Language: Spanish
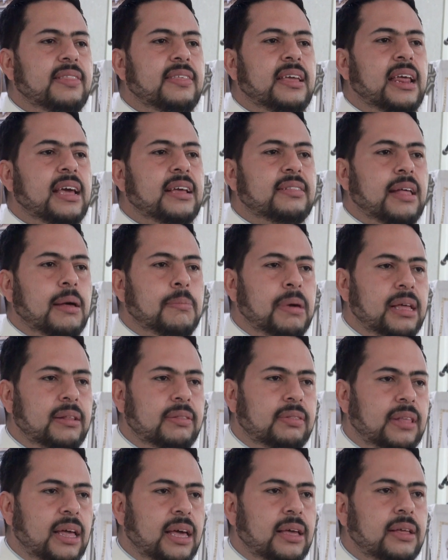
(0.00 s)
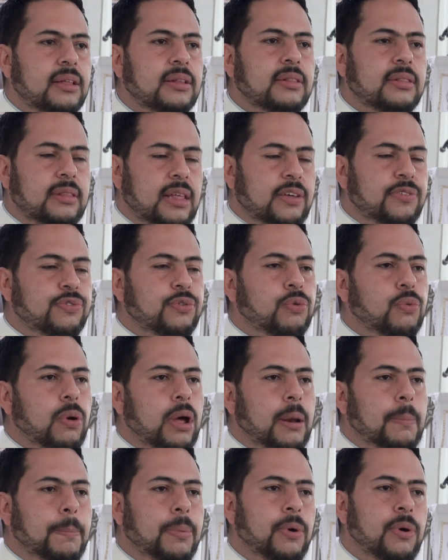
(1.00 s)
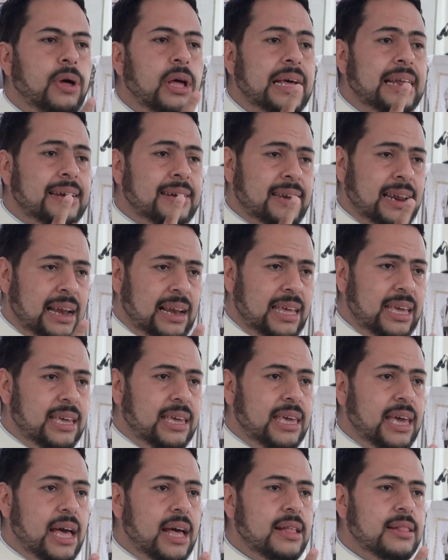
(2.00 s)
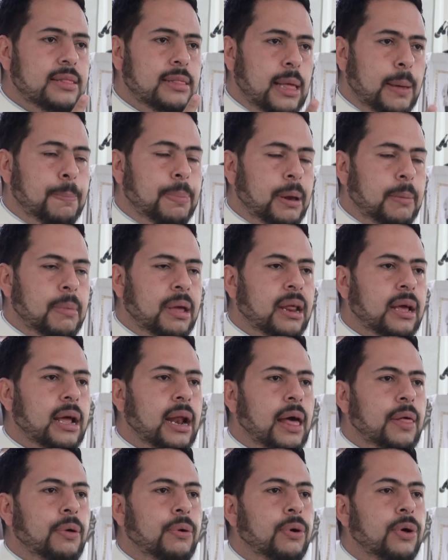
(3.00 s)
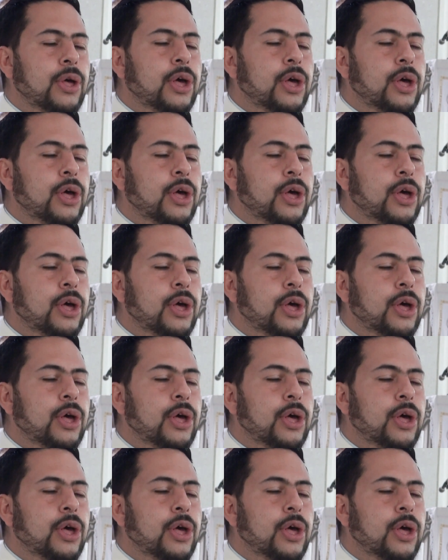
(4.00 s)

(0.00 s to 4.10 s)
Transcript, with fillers: directamente de su cuerpo, reliquia de primer grado,